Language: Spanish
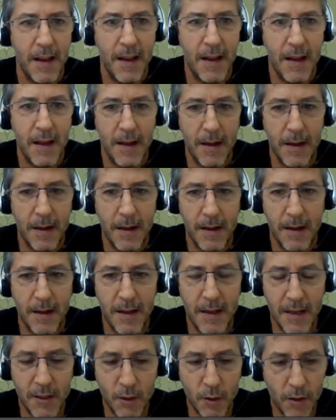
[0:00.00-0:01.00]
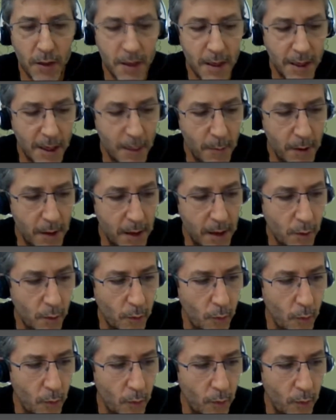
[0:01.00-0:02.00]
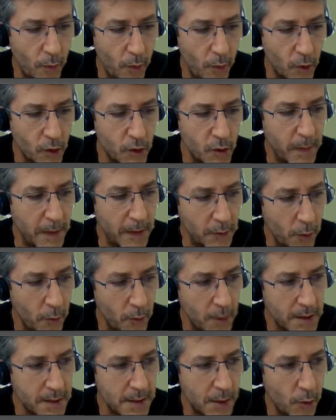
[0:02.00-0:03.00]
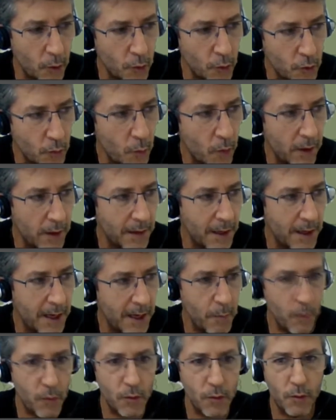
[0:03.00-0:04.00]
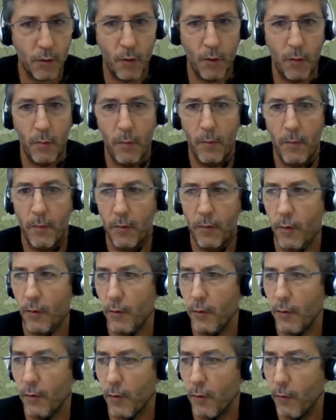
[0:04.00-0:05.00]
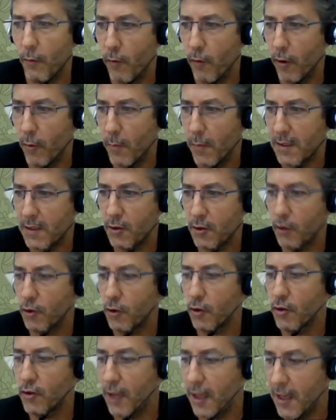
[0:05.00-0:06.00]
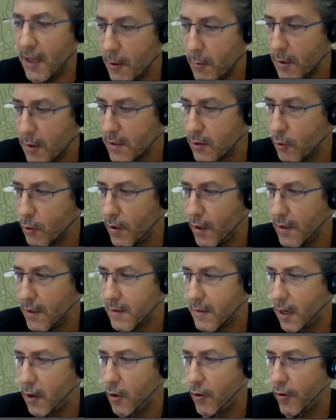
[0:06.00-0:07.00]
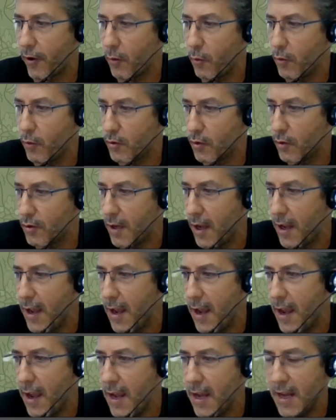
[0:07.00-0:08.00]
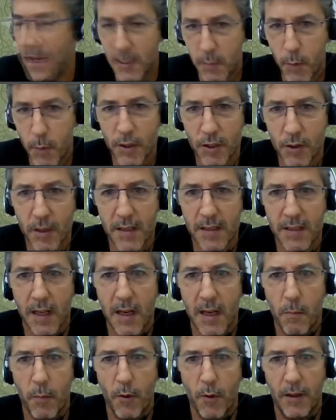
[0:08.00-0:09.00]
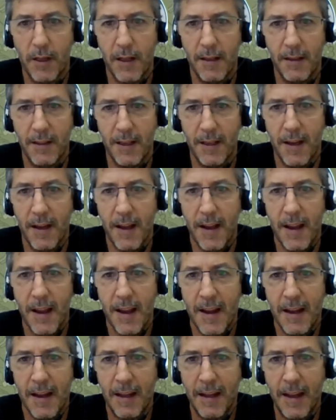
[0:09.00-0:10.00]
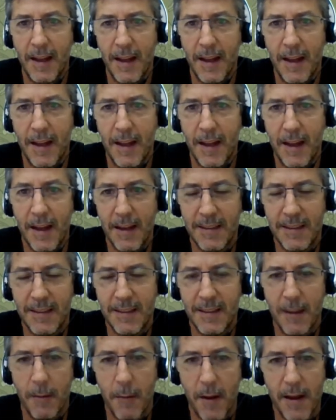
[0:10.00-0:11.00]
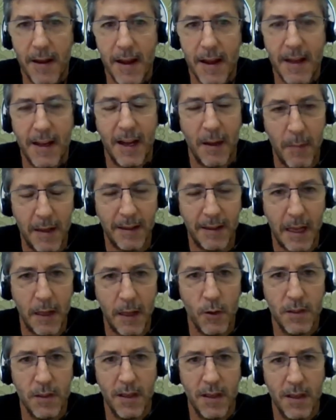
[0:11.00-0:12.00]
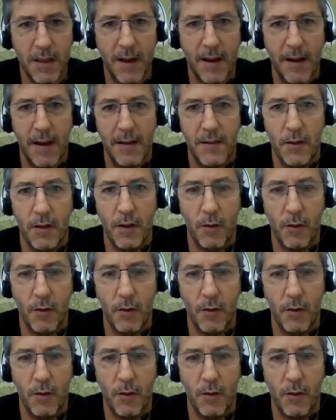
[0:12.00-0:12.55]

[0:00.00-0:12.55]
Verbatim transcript: y esto tiene que ver con los patrones de consumo que tenemos, con, formas no sostenibles de utilizar los recursos. Y es por eso que es tan importante que se vaya incrementando esta generación de